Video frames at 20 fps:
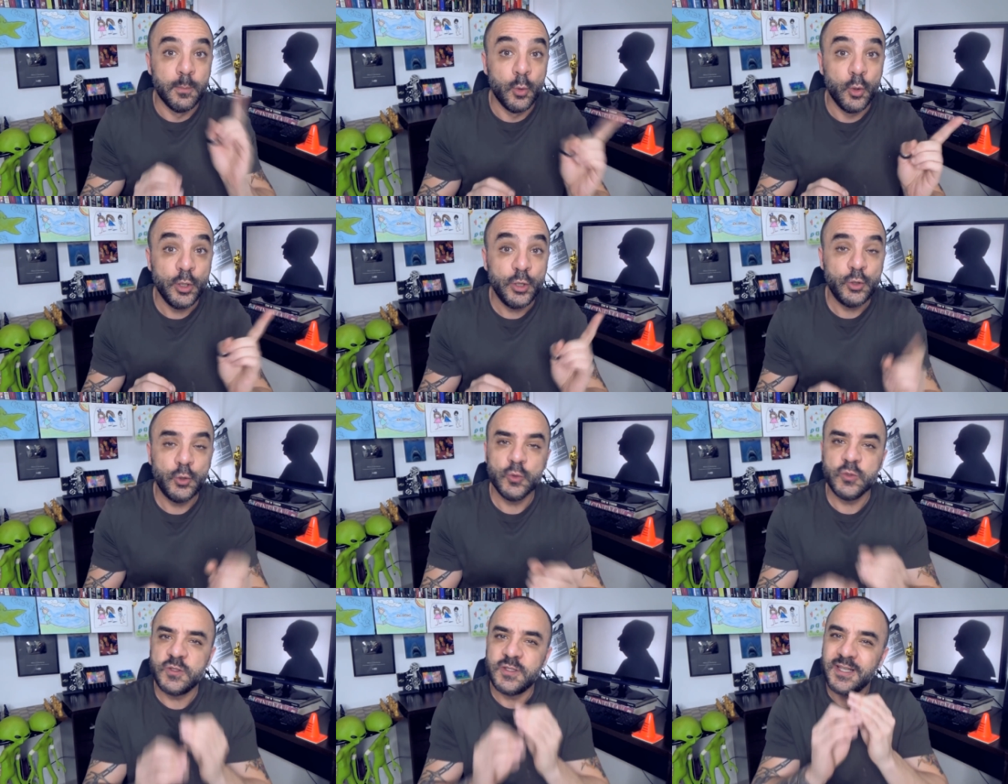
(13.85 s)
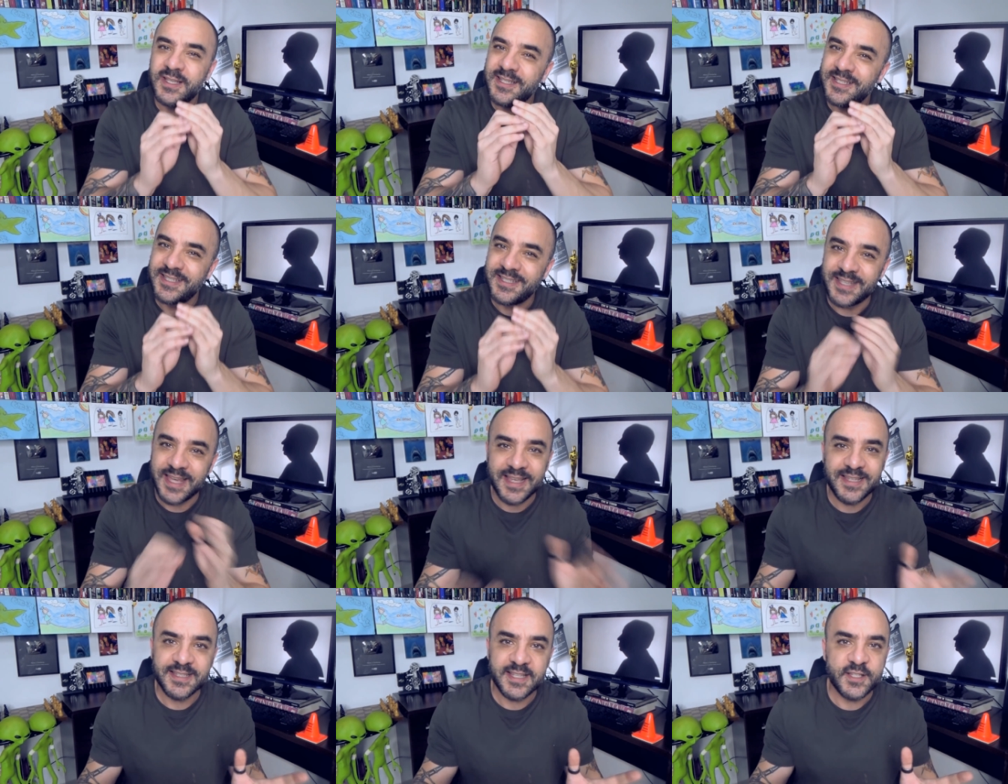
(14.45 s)
Muitos
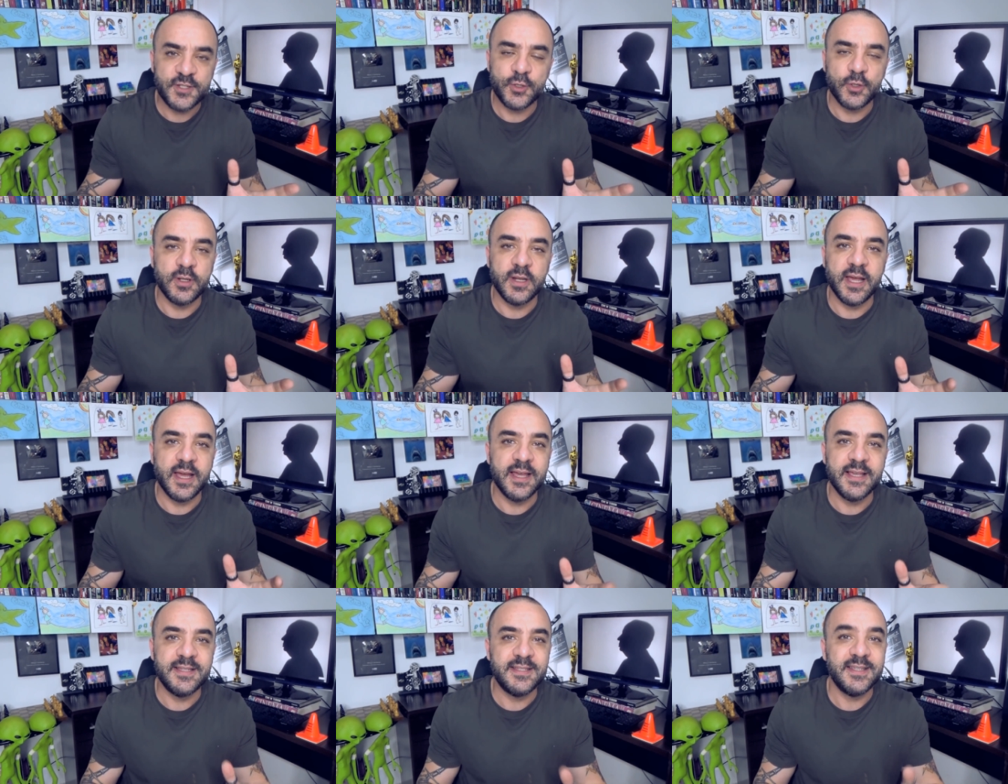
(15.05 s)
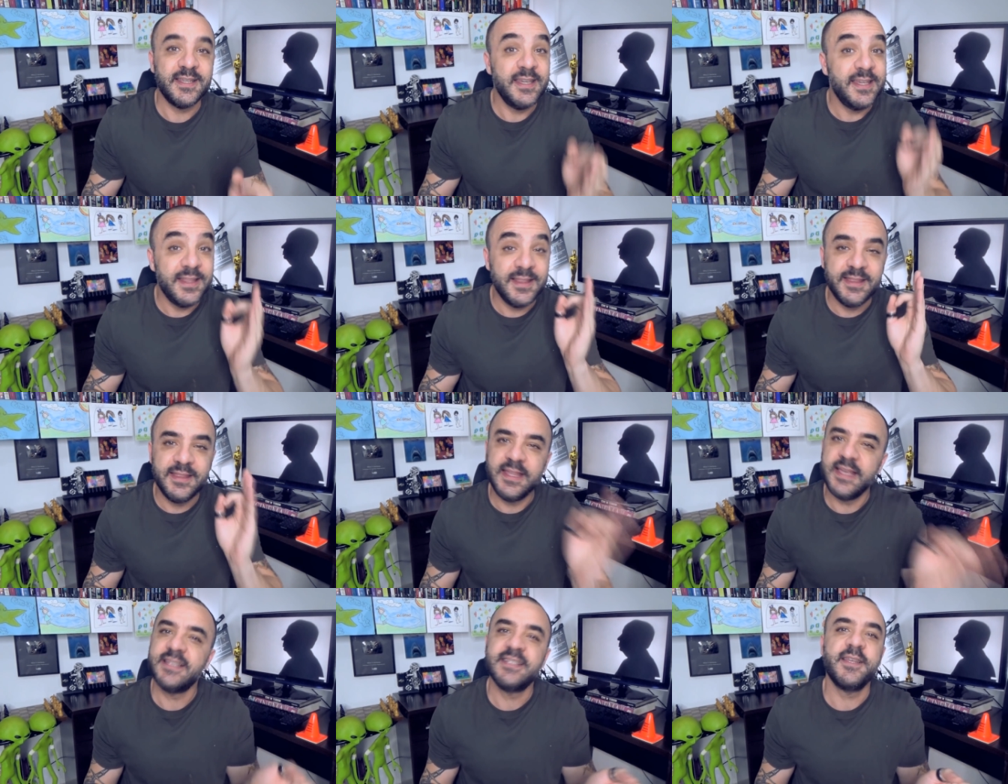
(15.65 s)
sensacionais e
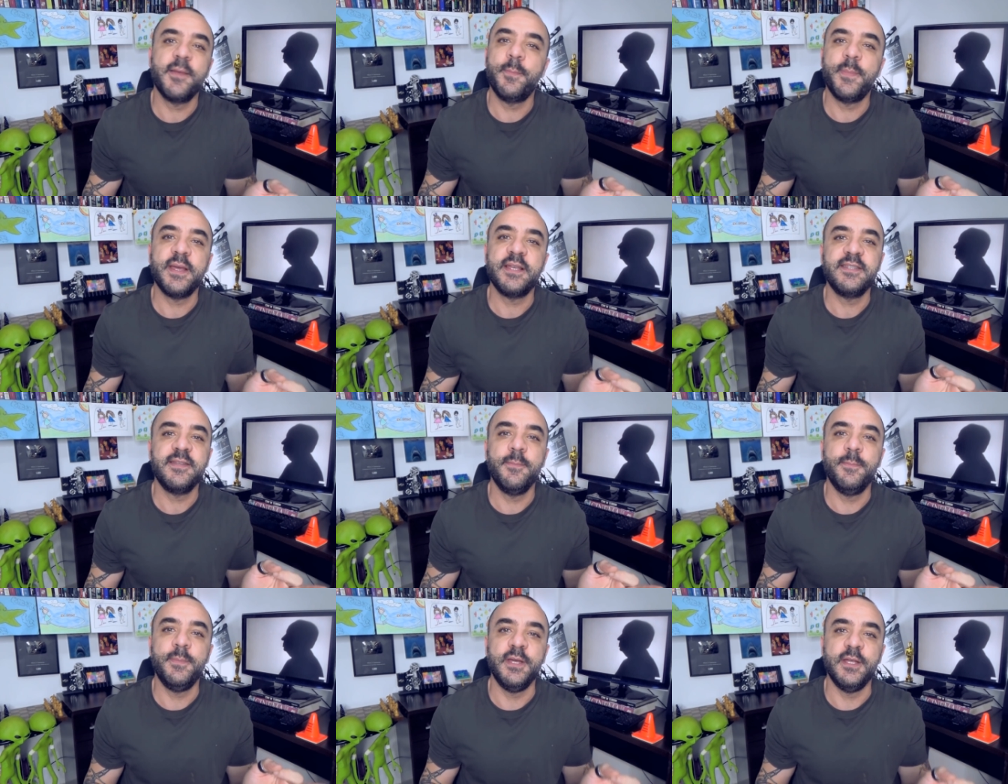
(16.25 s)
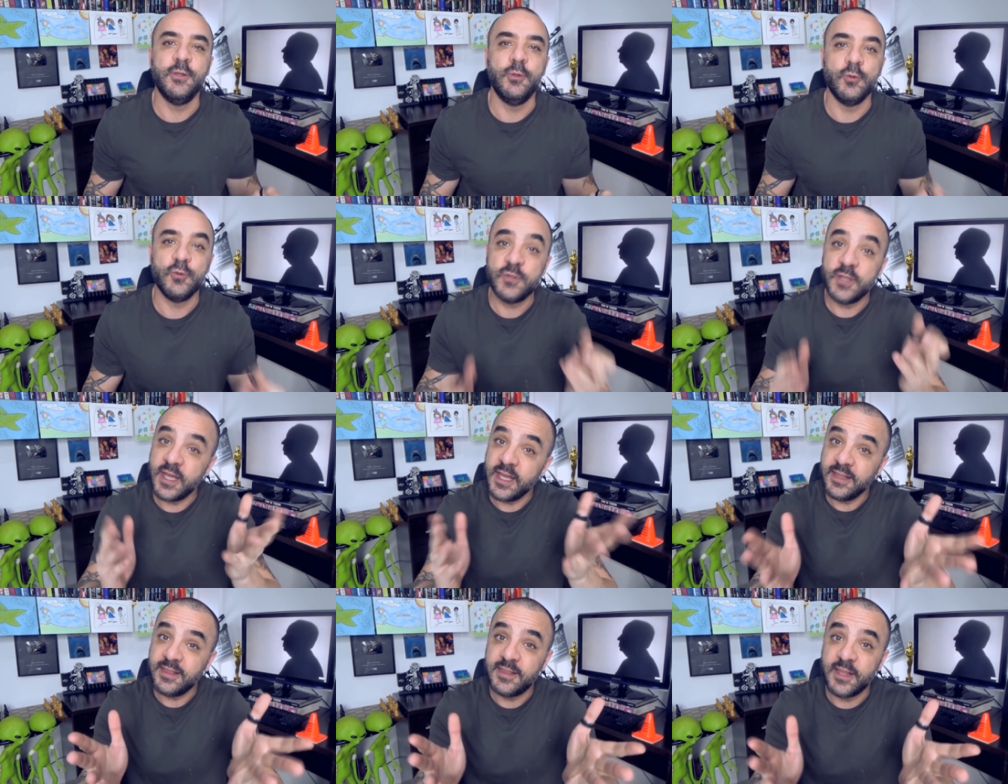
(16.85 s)
desapercebidos.
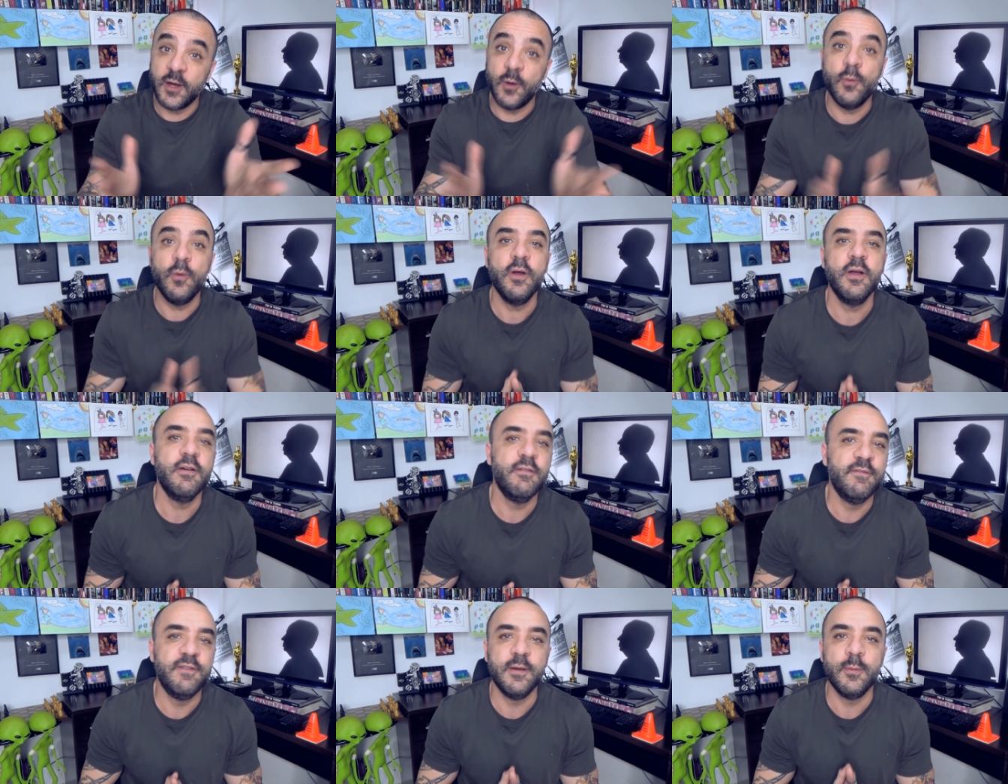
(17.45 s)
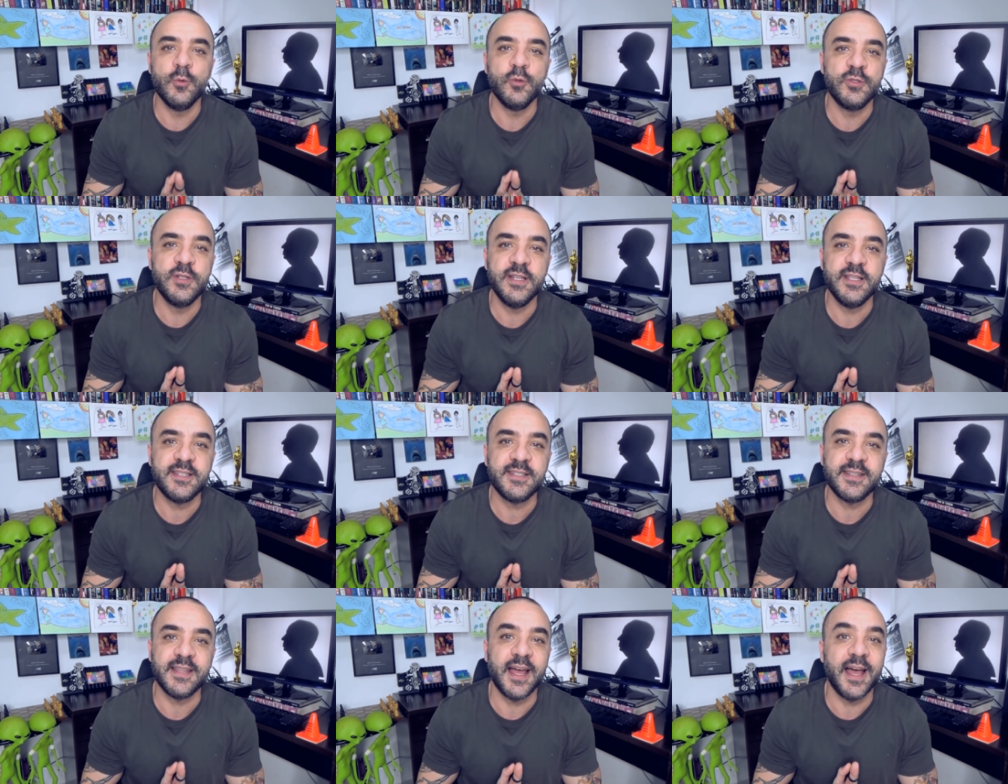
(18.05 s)
Então, vamos
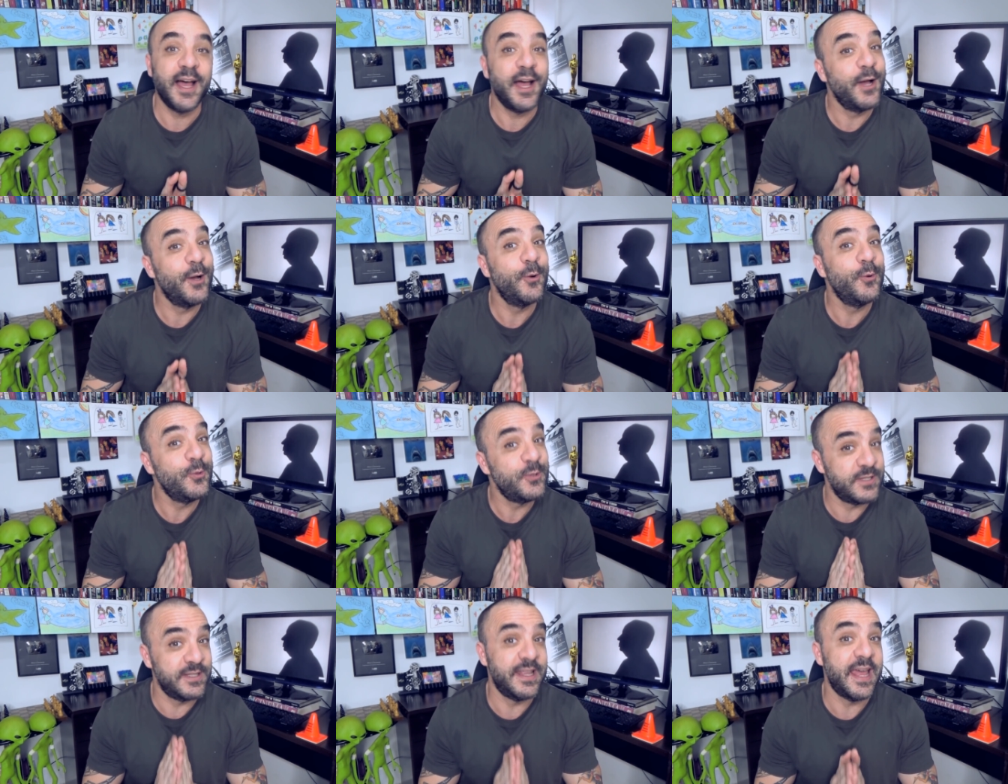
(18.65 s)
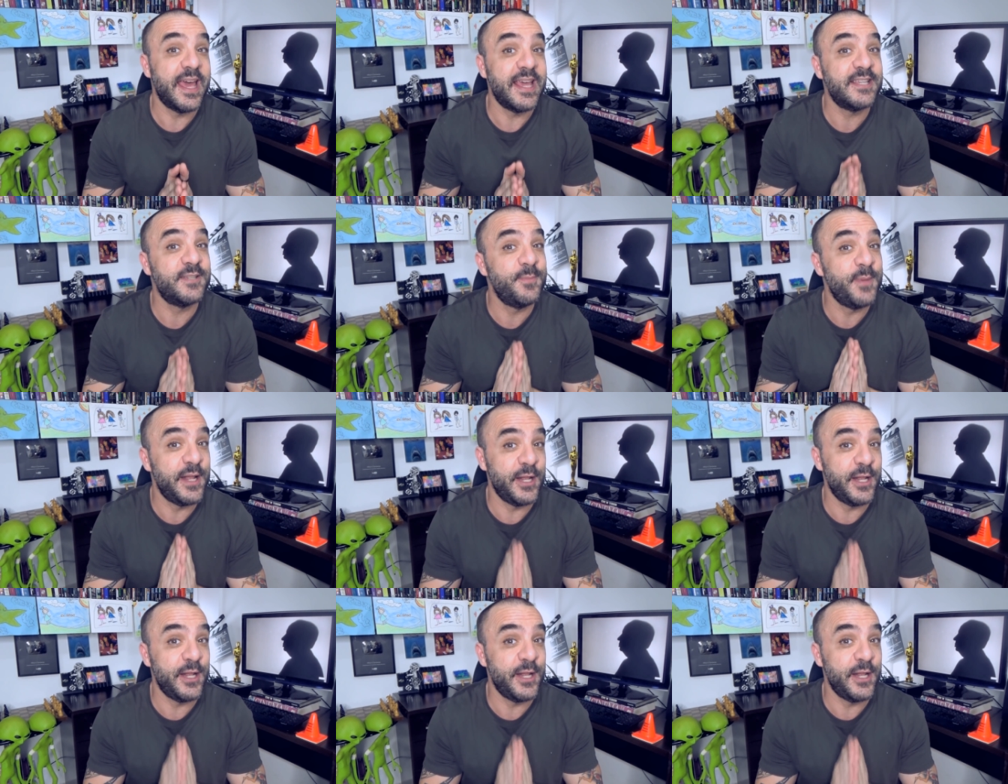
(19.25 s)
listar os 10